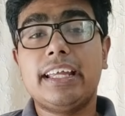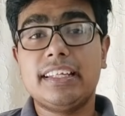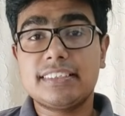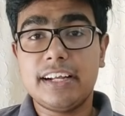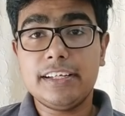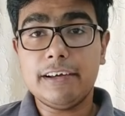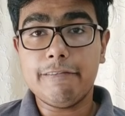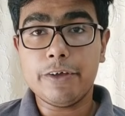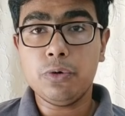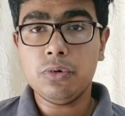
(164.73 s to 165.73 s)
इन इज
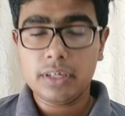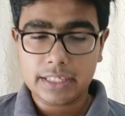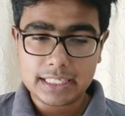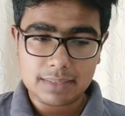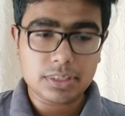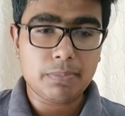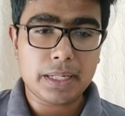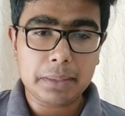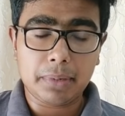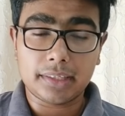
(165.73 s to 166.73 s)
इंटरव्यू की सबसे
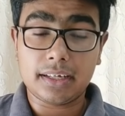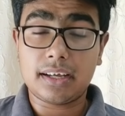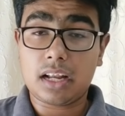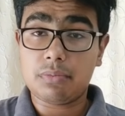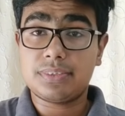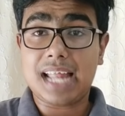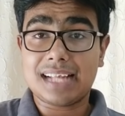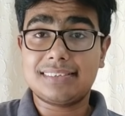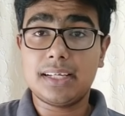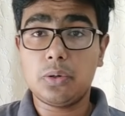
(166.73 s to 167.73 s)
पहली बात अगर आप
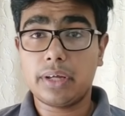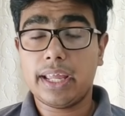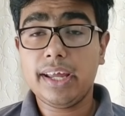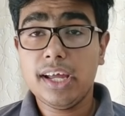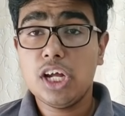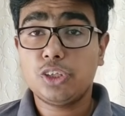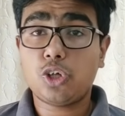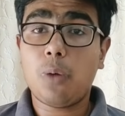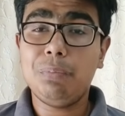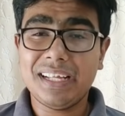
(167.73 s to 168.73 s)
स्टैट देखोगे
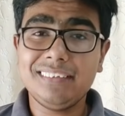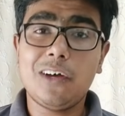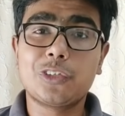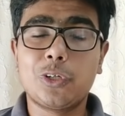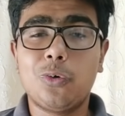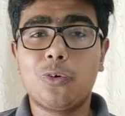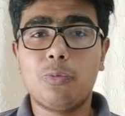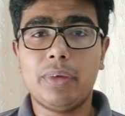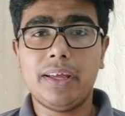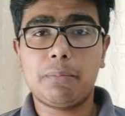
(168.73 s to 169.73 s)
टॉप टेन थाउजेंड
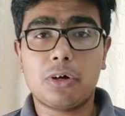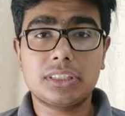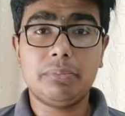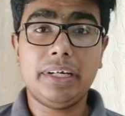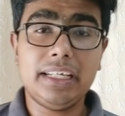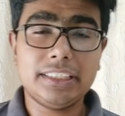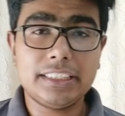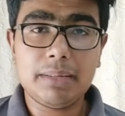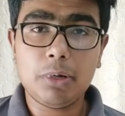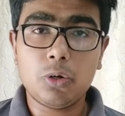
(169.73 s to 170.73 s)
लोगों में अप्रोक्सीमेटली
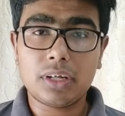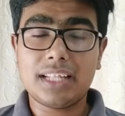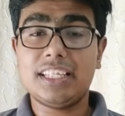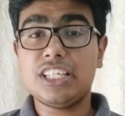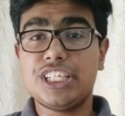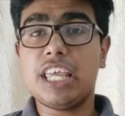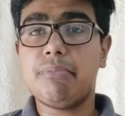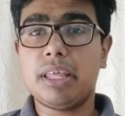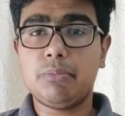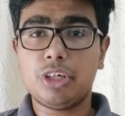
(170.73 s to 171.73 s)
जितने भी लोग रहते हैं जेई
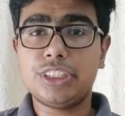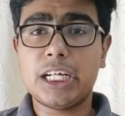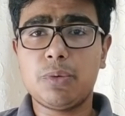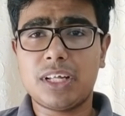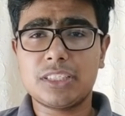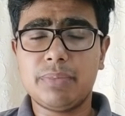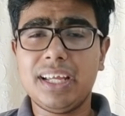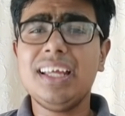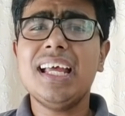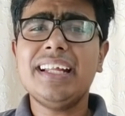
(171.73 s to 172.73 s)
मेन में और जे एडवांस
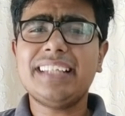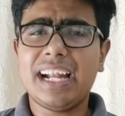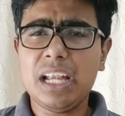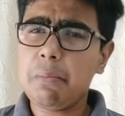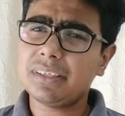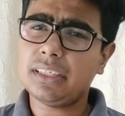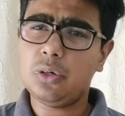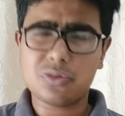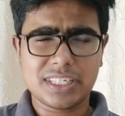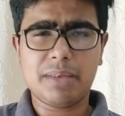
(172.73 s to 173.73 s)
में नाइन्टी
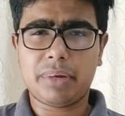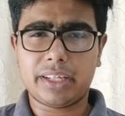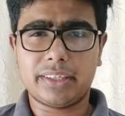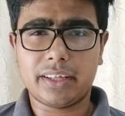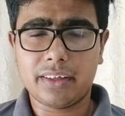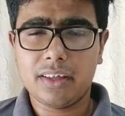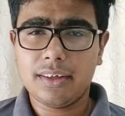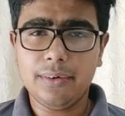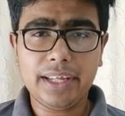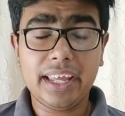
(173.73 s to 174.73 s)
परसेंट लोग सेम रहते हैं
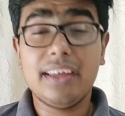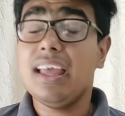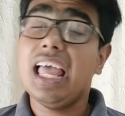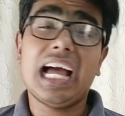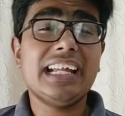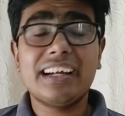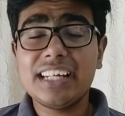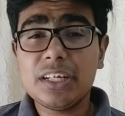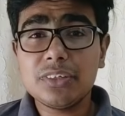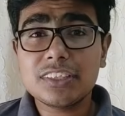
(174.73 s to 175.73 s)
ओके आई
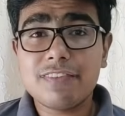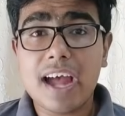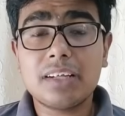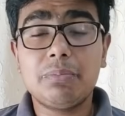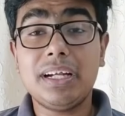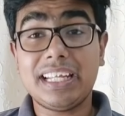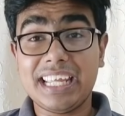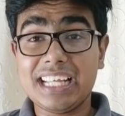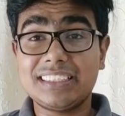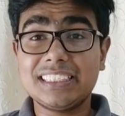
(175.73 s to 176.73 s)
अग्री टू दिस फैक्ट
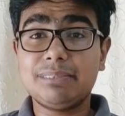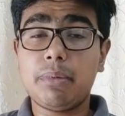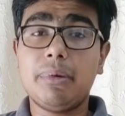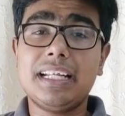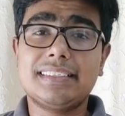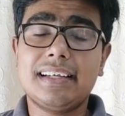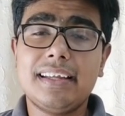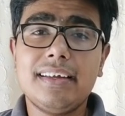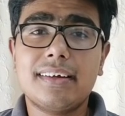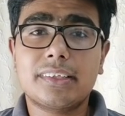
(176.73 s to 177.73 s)
बट एक चीज में मैं
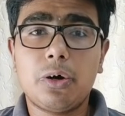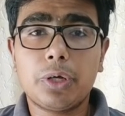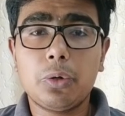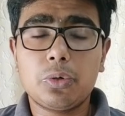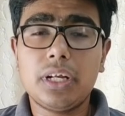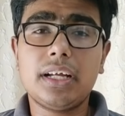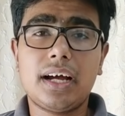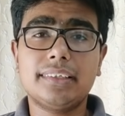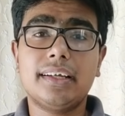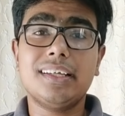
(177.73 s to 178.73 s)
डिसअग्री करता हूँ कि उन्होंने
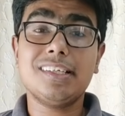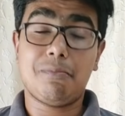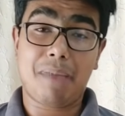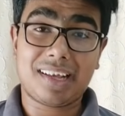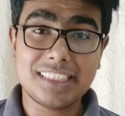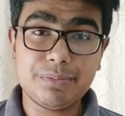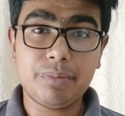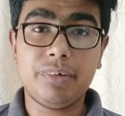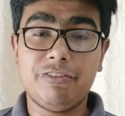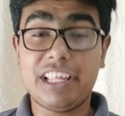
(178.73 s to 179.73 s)
कहा था कि द
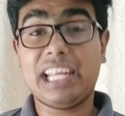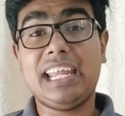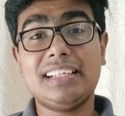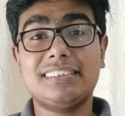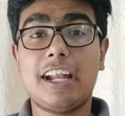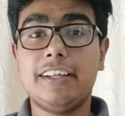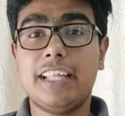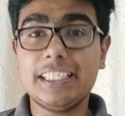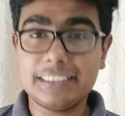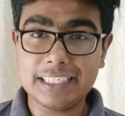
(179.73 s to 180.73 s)
मैक्सिमम वेरियंस दैट
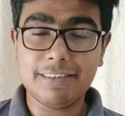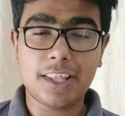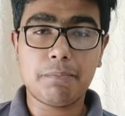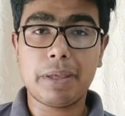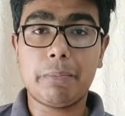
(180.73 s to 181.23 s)
दे सी विद